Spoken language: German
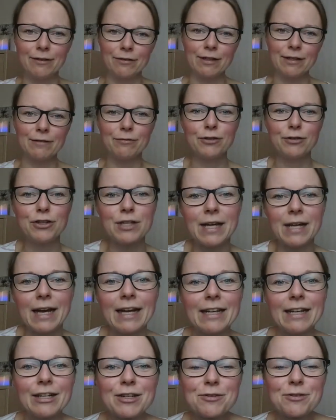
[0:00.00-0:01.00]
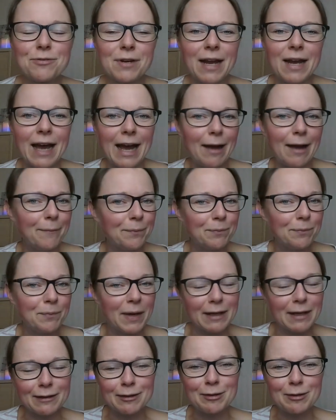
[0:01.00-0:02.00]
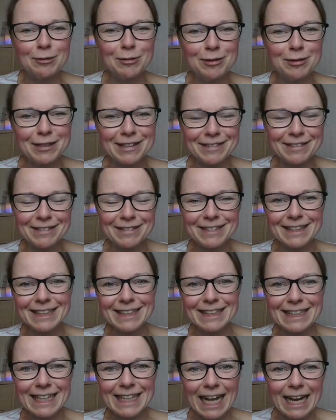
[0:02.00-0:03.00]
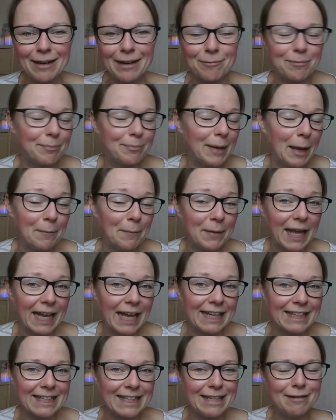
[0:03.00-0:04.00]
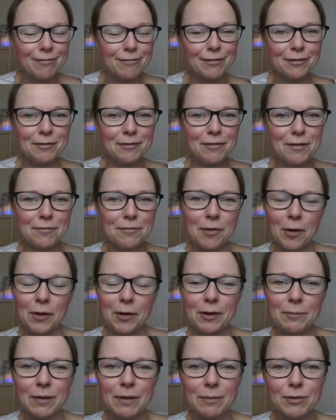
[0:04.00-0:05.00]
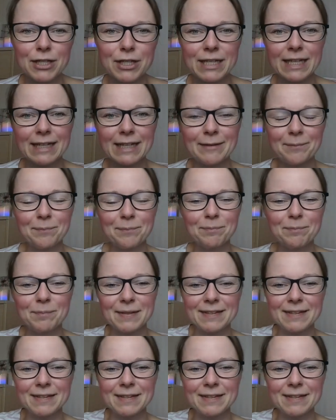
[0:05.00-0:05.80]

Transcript: Also ich wünsche dir einen schönen Abend, mach's gut und äh, ja, bleib kreativ und viel Freude beim Stricken.